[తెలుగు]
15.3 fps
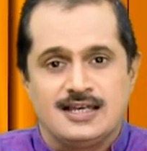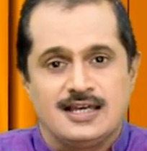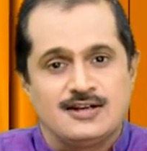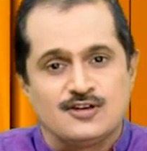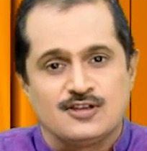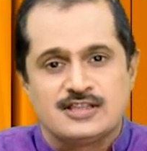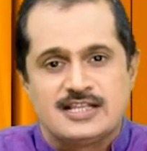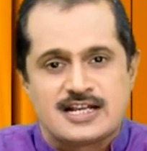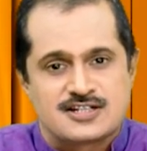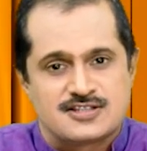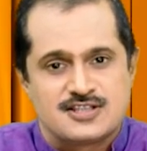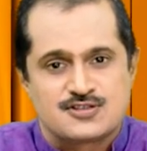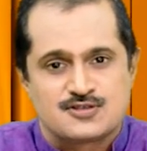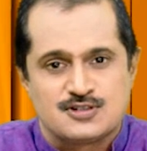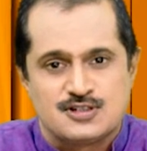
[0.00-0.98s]
ఎన్ని రోజులు దీక్ష
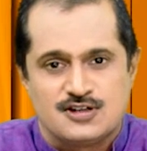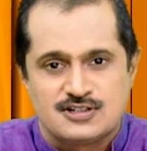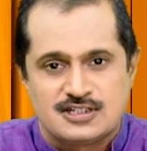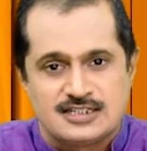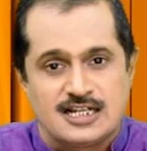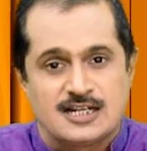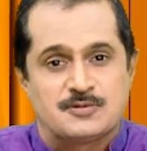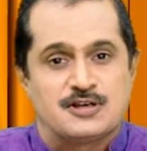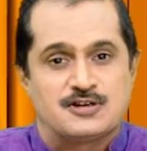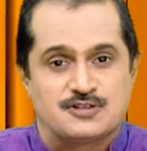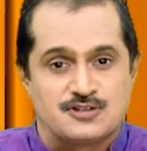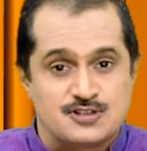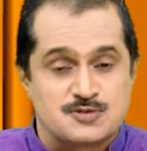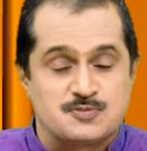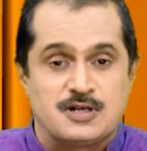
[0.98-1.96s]
తీసుకున్నాం అంటే నలభై ఒక్క
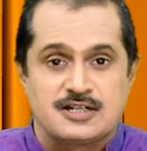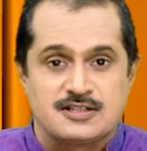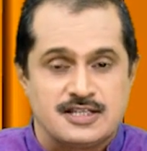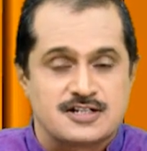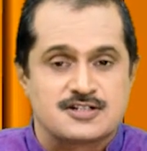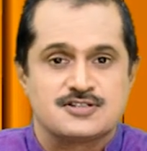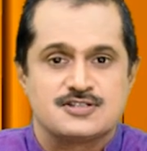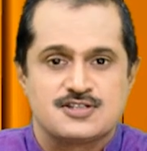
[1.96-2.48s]
రోజుల పాటు దీక్ష